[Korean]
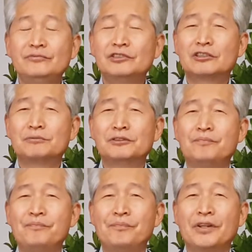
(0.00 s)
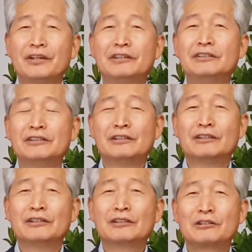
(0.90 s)
여러분
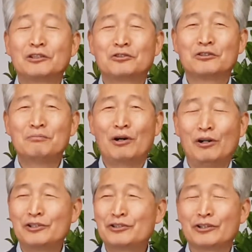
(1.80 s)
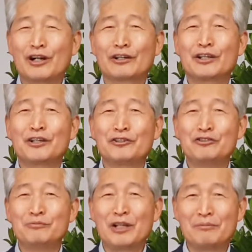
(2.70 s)
겉으로는 멀쩡하게
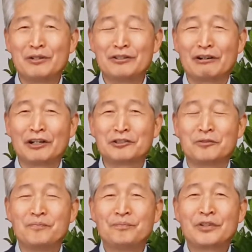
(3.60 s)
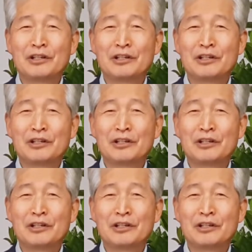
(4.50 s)
예수님 잘 믿는다고 하죠.